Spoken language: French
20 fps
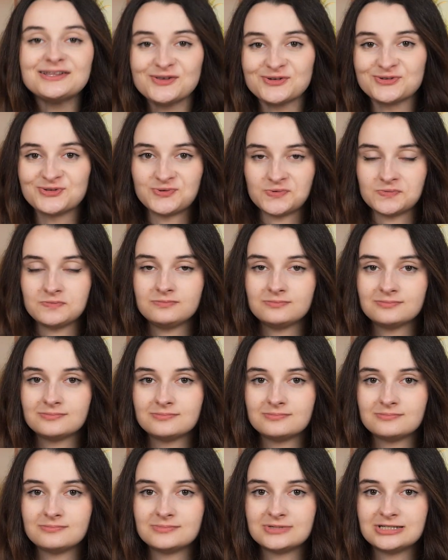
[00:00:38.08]
Attention,
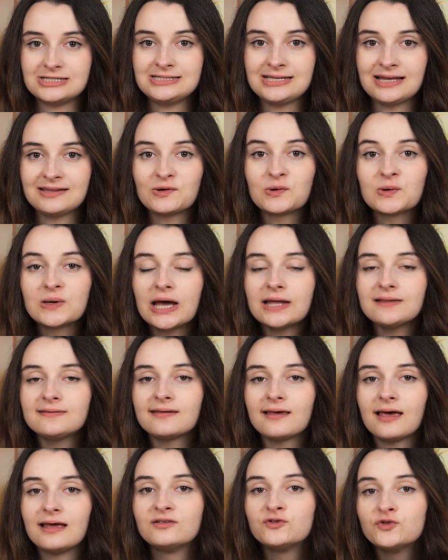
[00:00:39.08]
cette
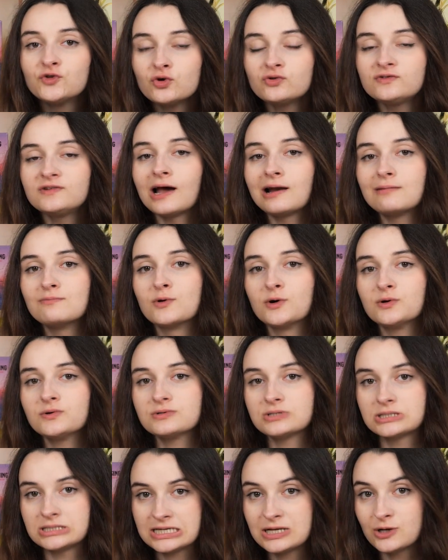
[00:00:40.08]
enquête est
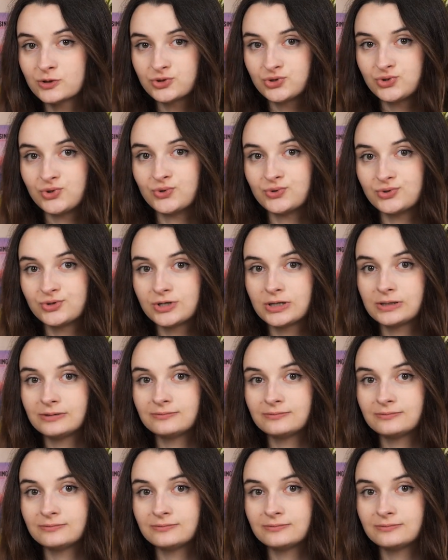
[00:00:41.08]
totalement silencieuse.